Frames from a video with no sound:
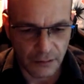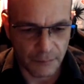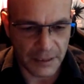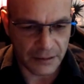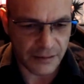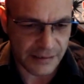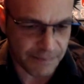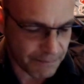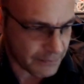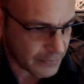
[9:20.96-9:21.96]
maintenant,
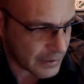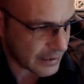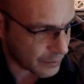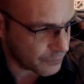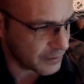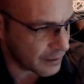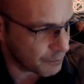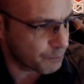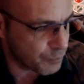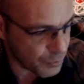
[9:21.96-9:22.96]
ça devient
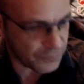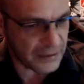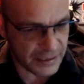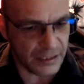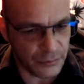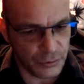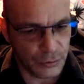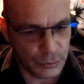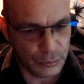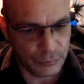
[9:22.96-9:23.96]
plus facile
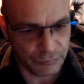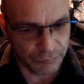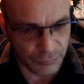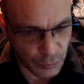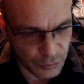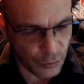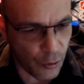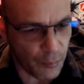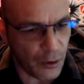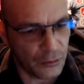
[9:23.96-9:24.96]
de,
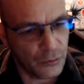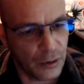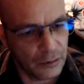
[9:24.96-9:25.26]
comprendre. Quoi.